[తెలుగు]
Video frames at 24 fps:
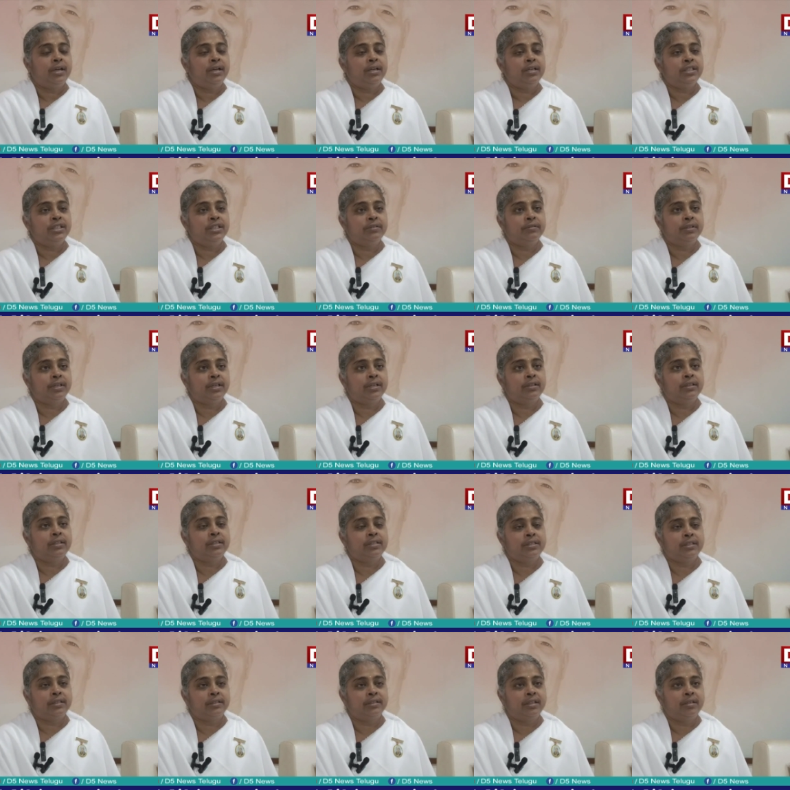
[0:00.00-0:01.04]

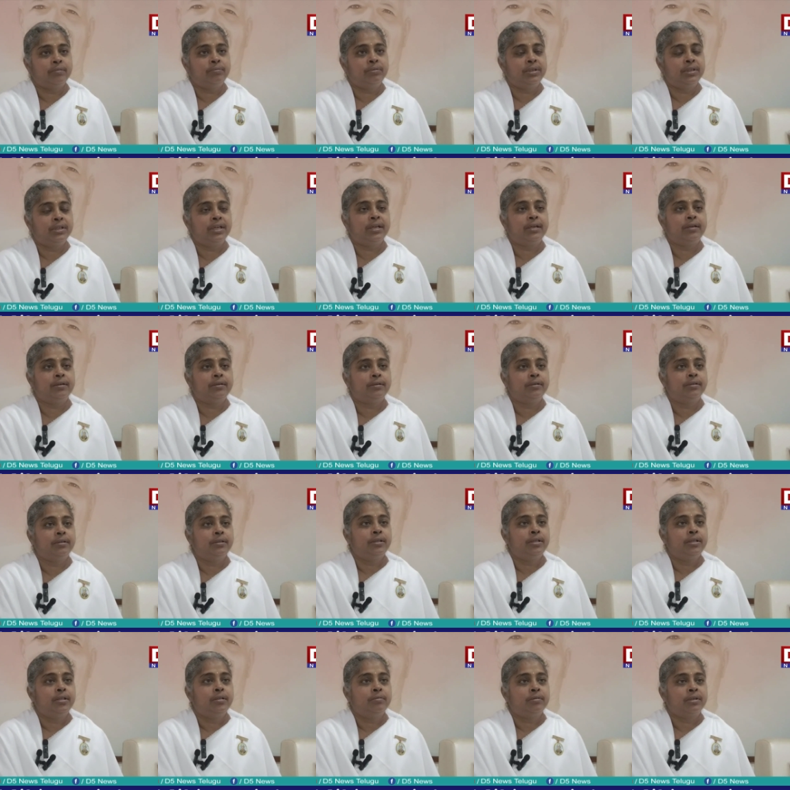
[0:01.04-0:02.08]
మహాశివరాత్రి సందర్భంగా
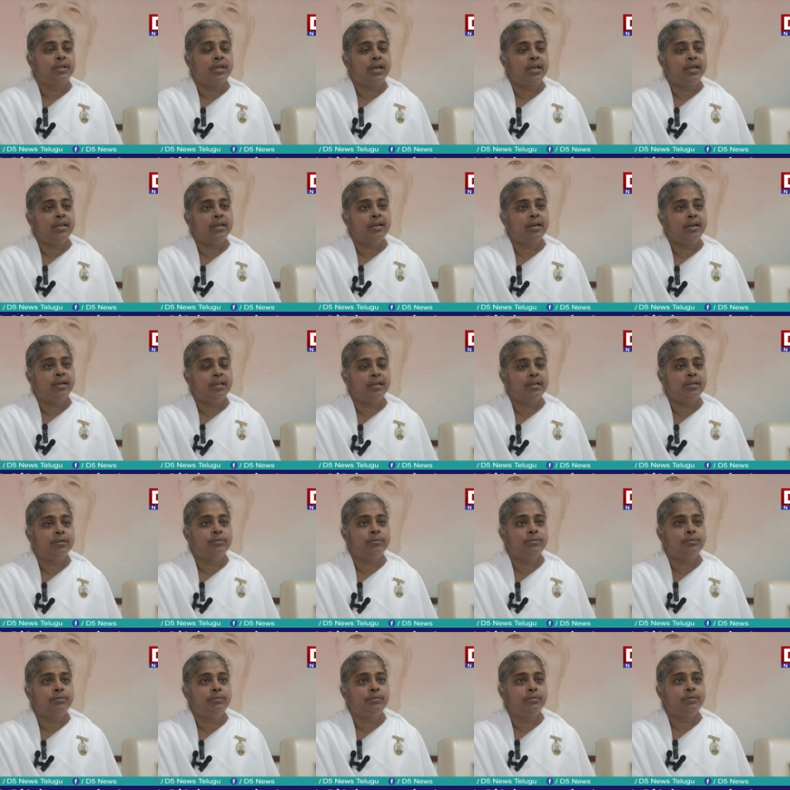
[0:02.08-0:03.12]

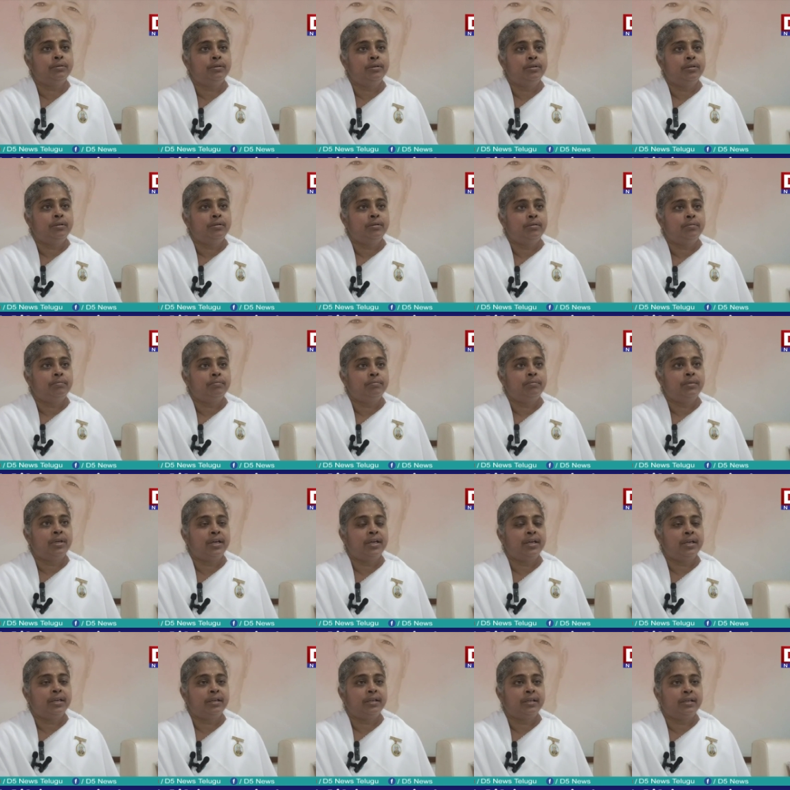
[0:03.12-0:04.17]
కాకినాడలో మా
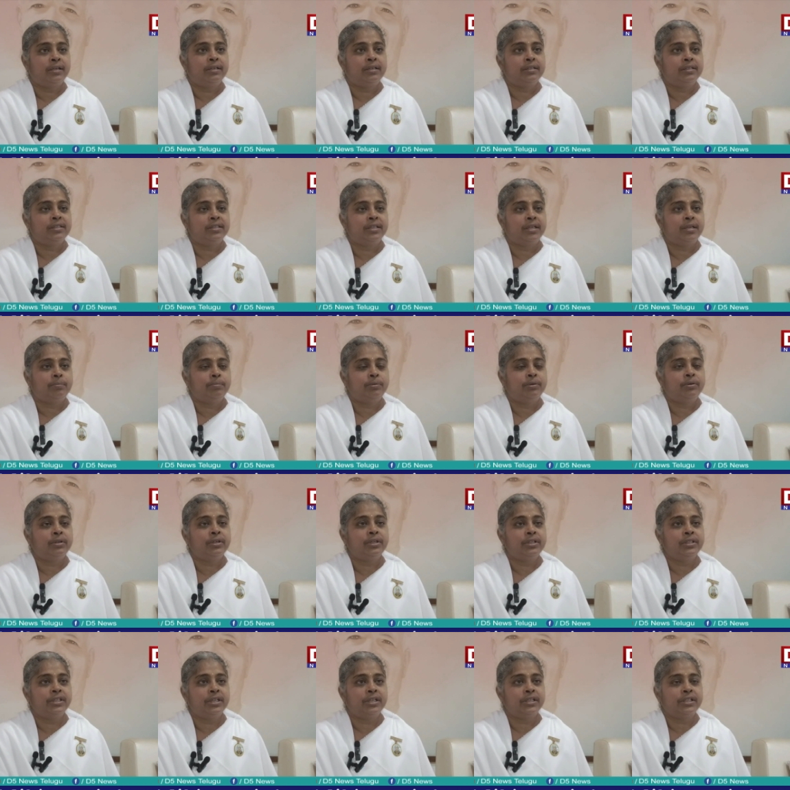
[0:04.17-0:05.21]
యొక్క
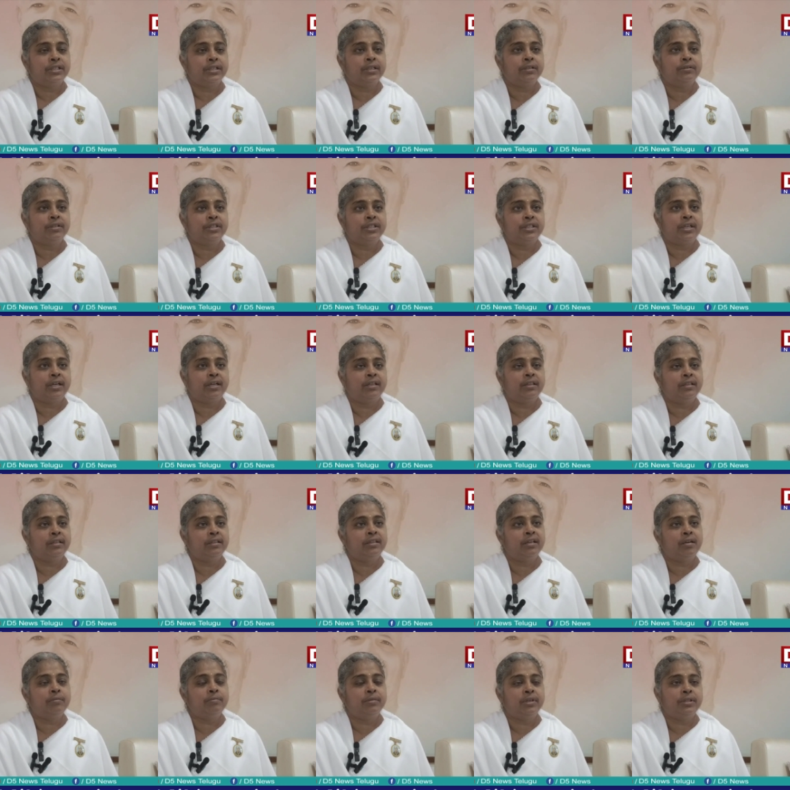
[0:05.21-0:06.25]
సర్పోరం జంక్షన్లో
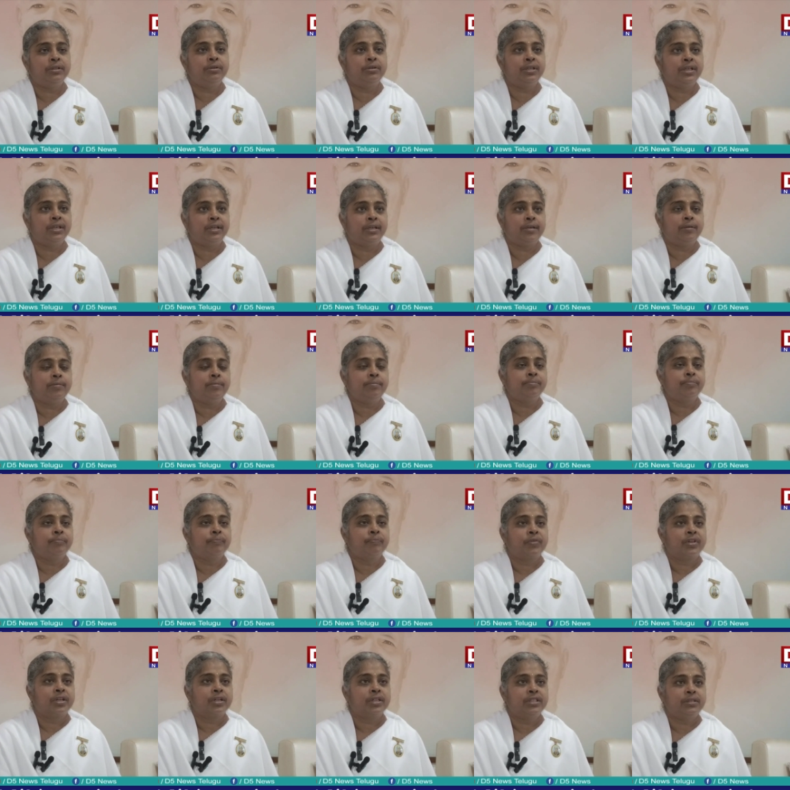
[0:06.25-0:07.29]
శాంతిధామ్ ఎదురుగా
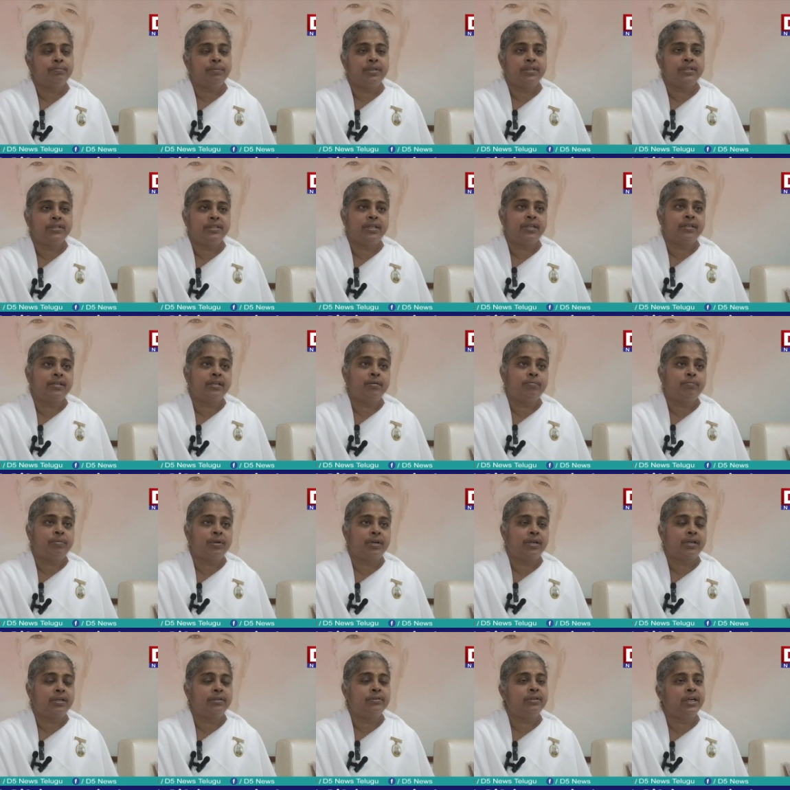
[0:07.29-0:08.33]
స్పెన్సర్కి
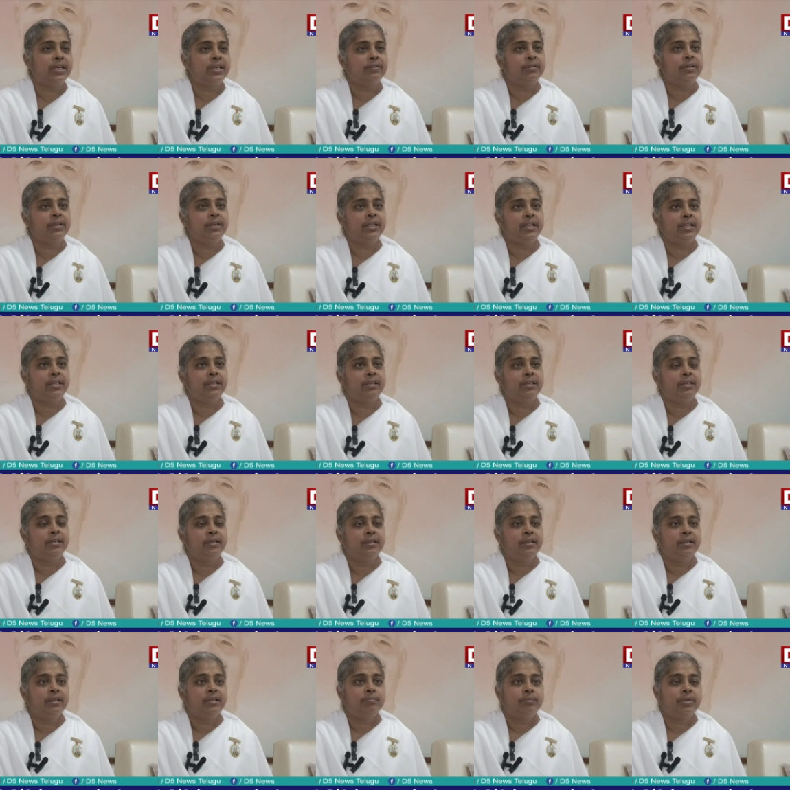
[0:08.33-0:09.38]
పక్కన ఉన్నటువంటి
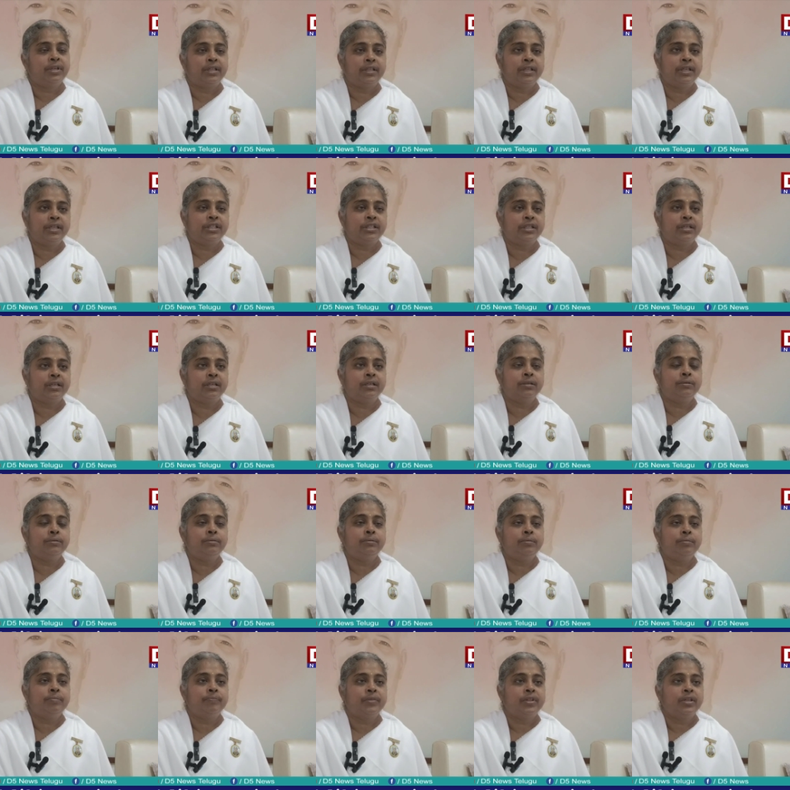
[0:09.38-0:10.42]
ప్రదేశంలో
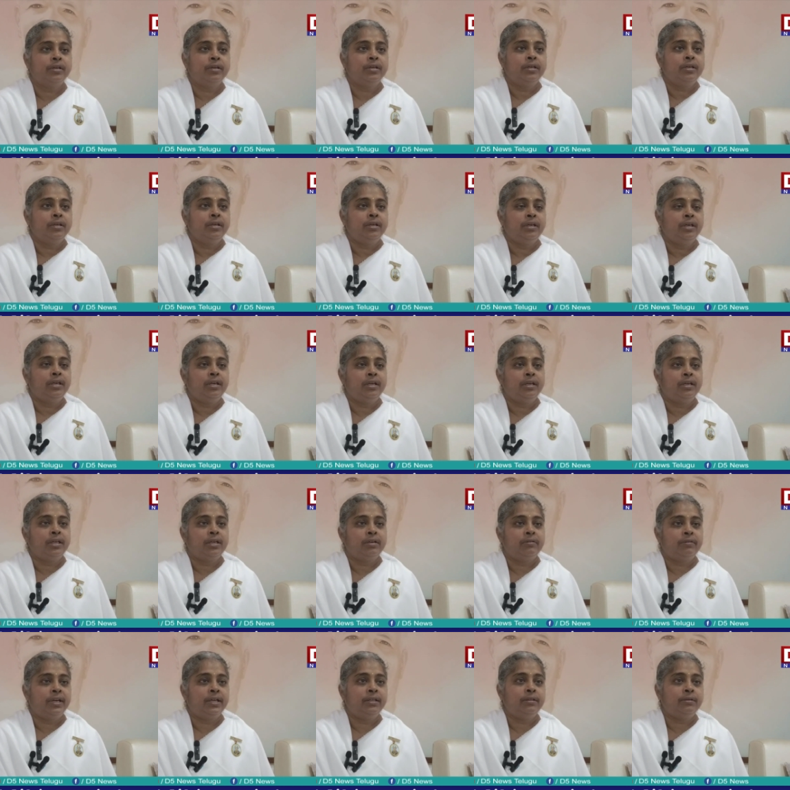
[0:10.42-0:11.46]
ఈ
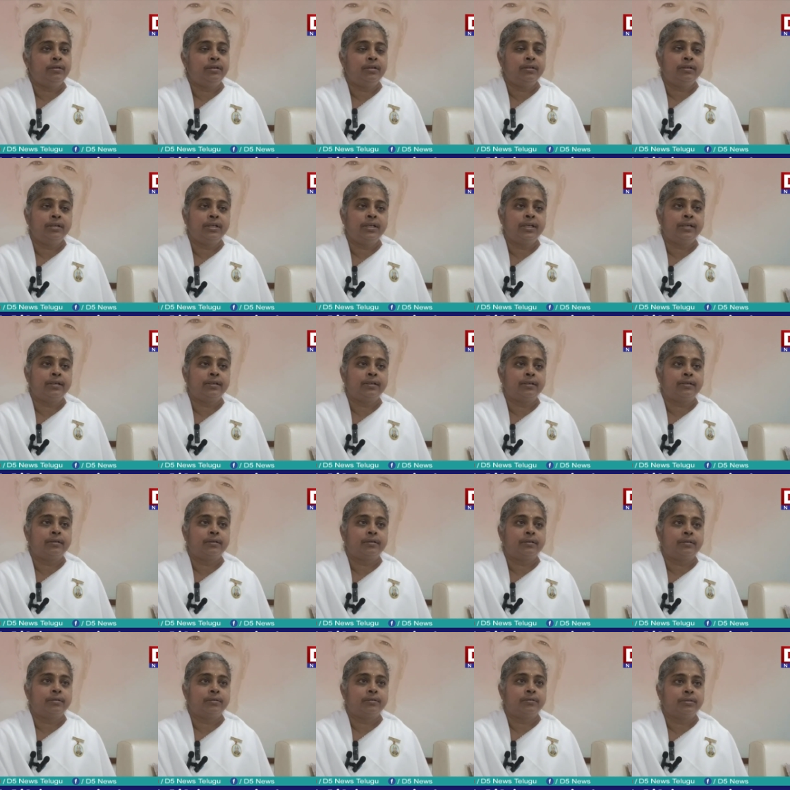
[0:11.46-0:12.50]
ఇరవై ఐదు అడుగుల
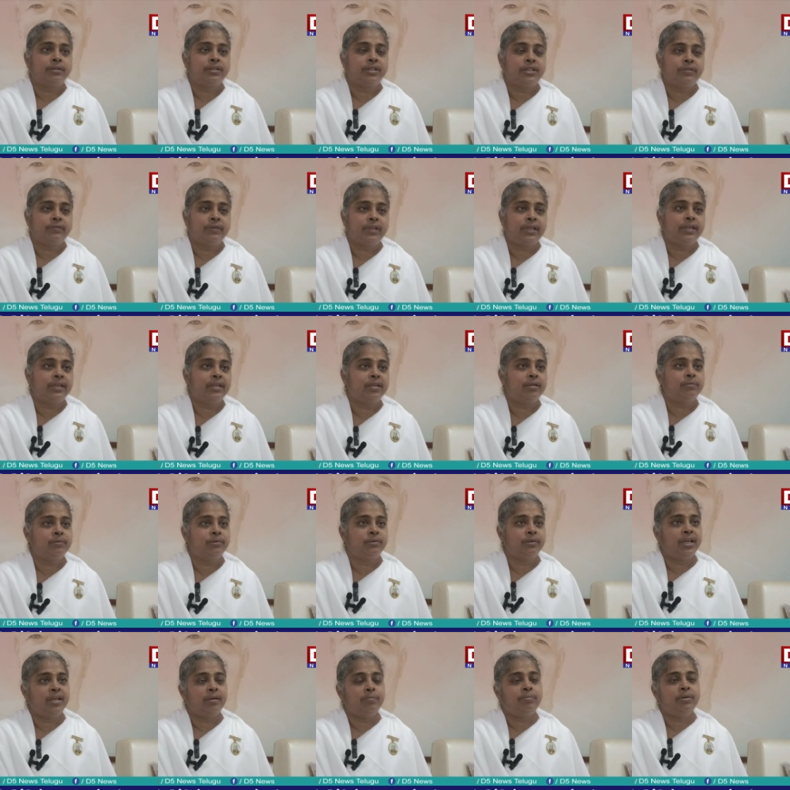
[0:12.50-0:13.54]
శివలింగము
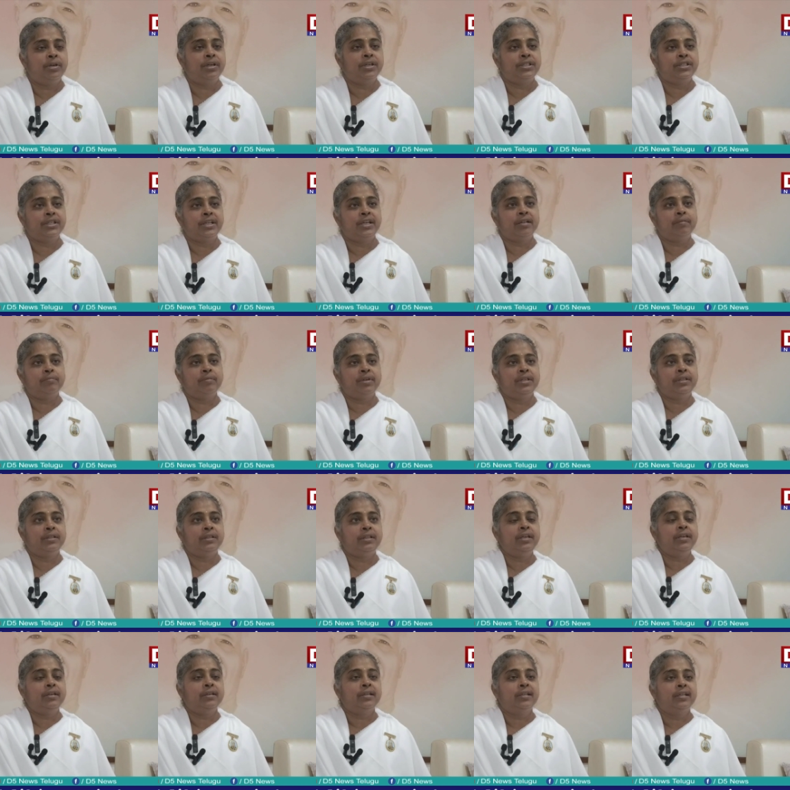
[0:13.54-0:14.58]
ఏర్పాటు
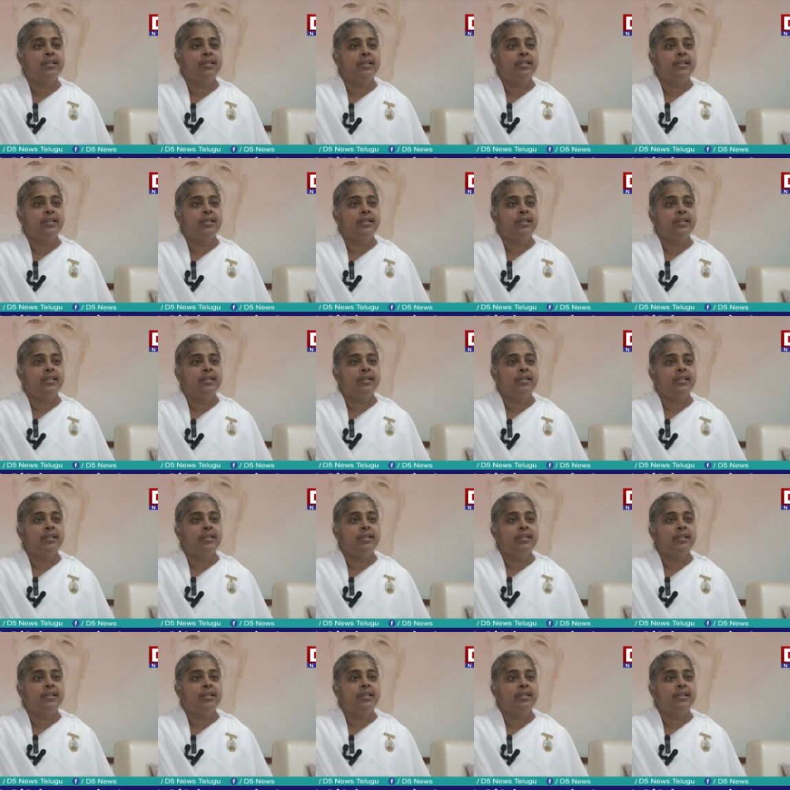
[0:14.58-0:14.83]
చేయడమైంది